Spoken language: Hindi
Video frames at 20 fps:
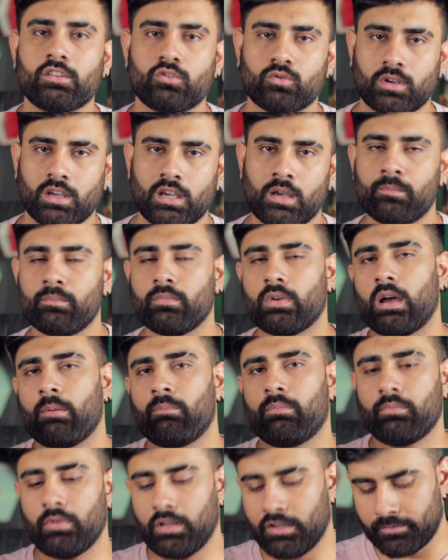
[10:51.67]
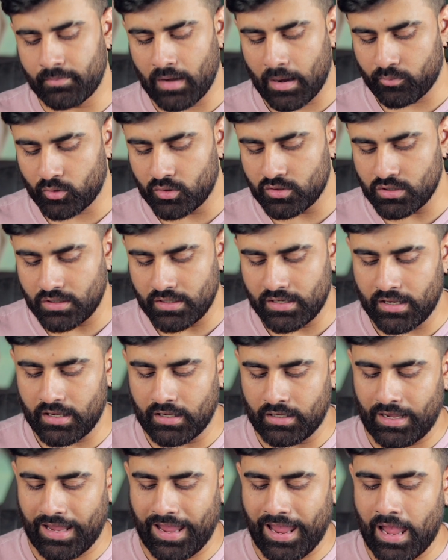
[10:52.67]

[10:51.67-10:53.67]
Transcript: चुके हैं हम अब इसमें आपको जो ये